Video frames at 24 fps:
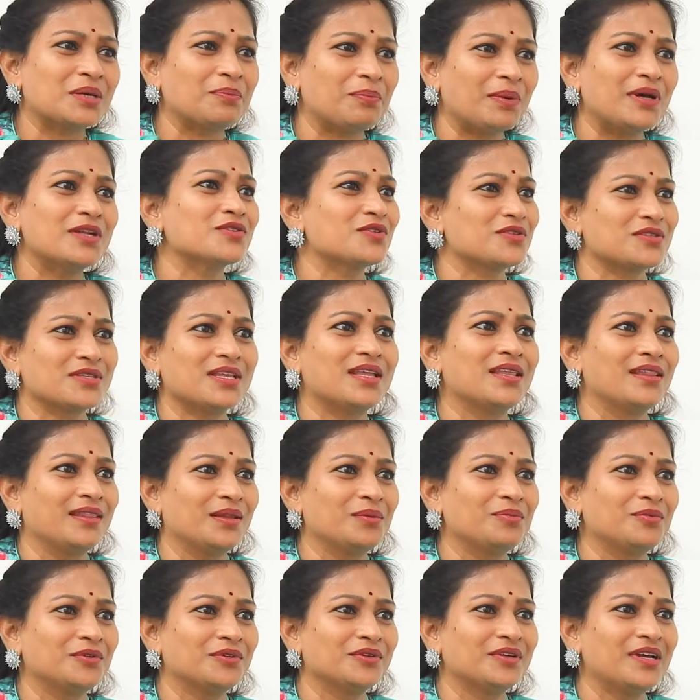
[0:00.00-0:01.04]
చెప్పాల్సి వస్తా ఉంది
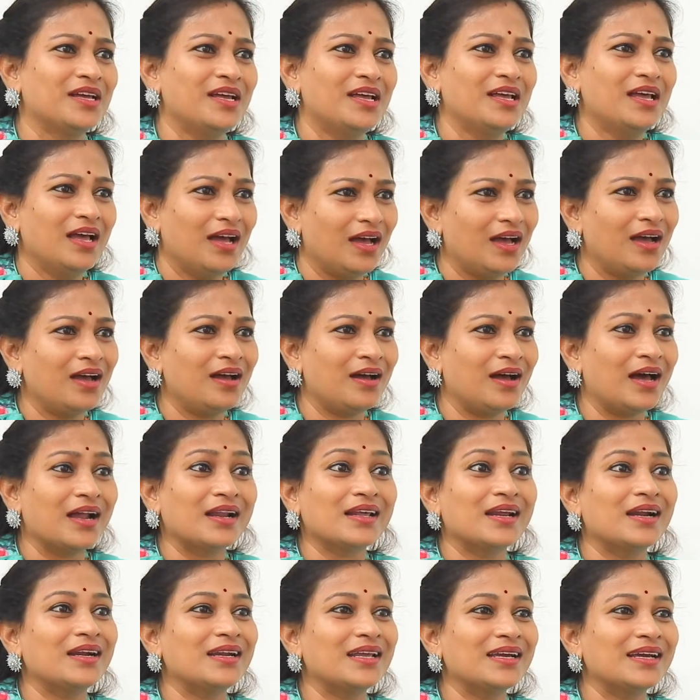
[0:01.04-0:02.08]
ఇప్పుడు
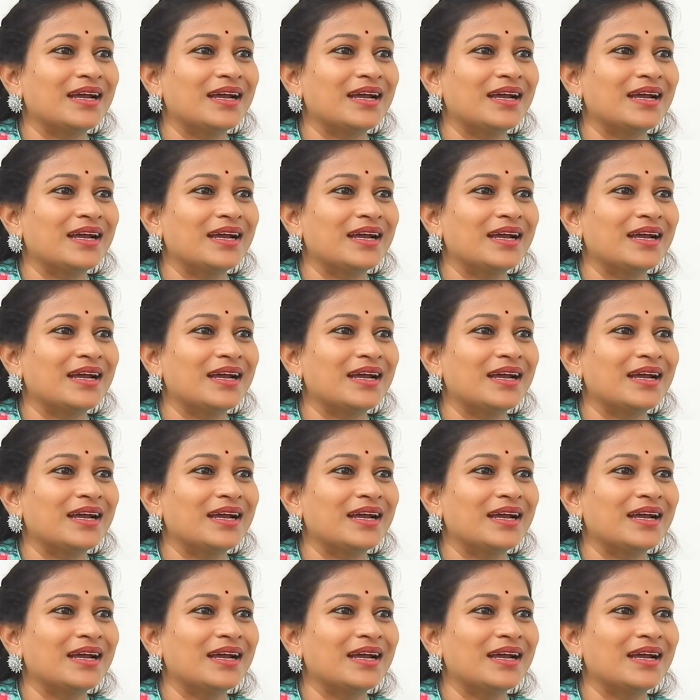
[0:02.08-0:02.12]
అరగంట